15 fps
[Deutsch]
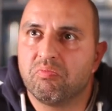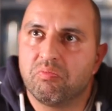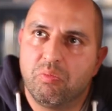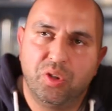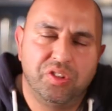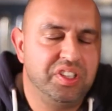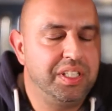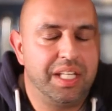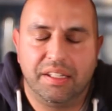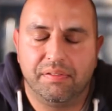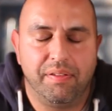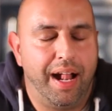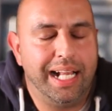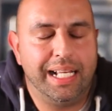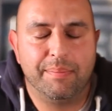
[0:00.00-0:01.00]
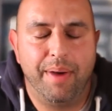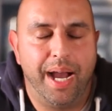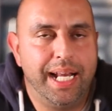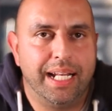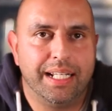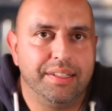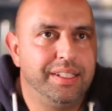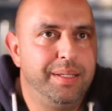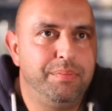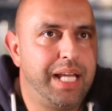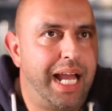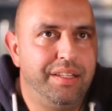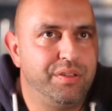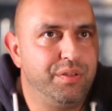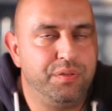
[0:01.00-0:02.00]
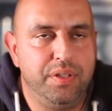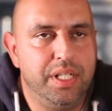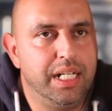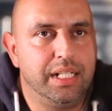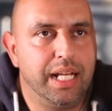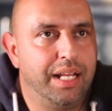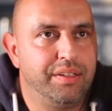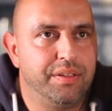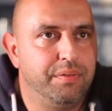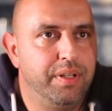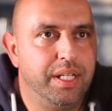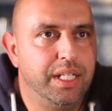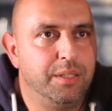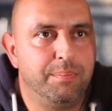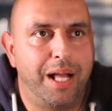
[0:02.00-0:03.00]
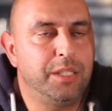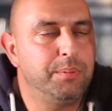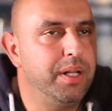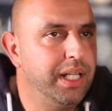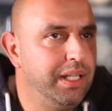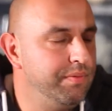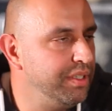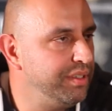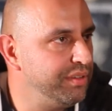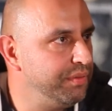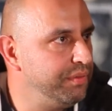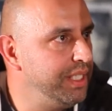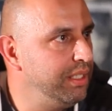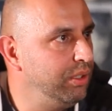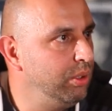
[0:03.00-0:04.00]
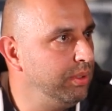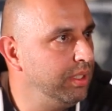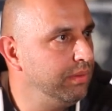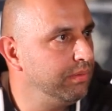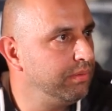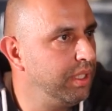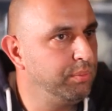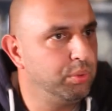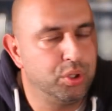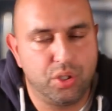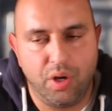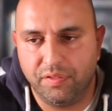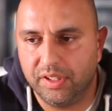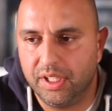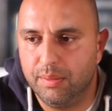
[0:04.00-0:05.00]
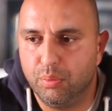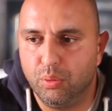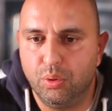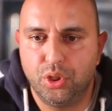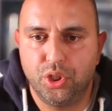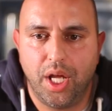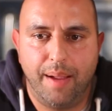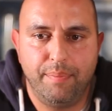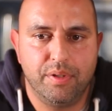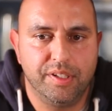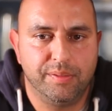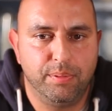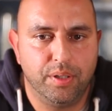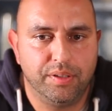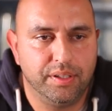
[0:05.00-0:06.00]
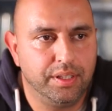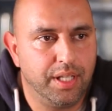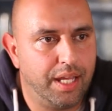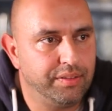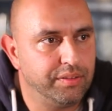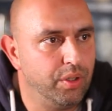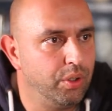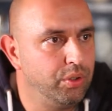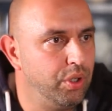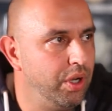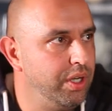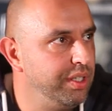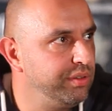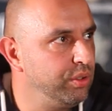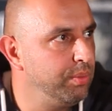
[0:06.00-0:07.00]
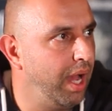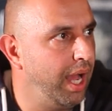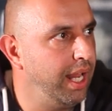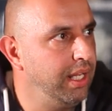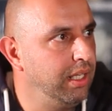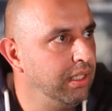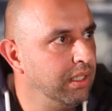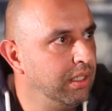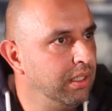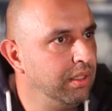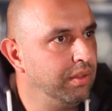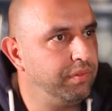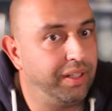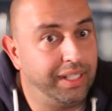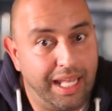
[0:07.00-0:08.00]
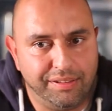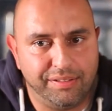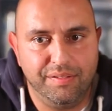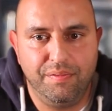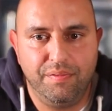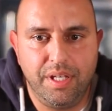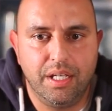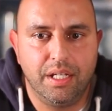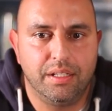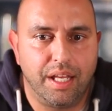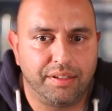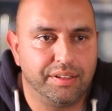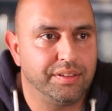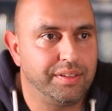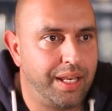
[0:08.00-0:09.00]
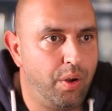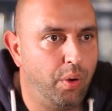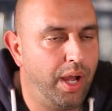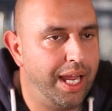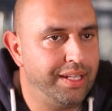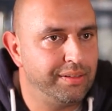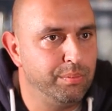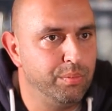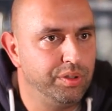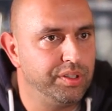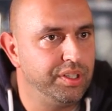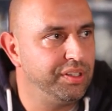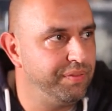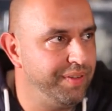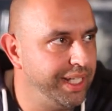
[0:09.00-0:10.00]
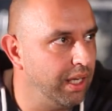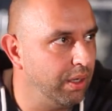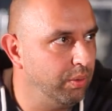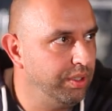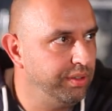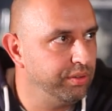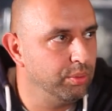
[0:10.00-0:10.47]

Müsste ich jetzt verallgemeinern. Es gibt kein zu viel, kein zu wenig. Manchmal reden wir zu viel drüber. Wenn Buschkowski ein Buch schreibt und es plötzlich heißt, Neukölln ist überall, vergessen wir, dass es dann auch heißen müsste, Zwickau ist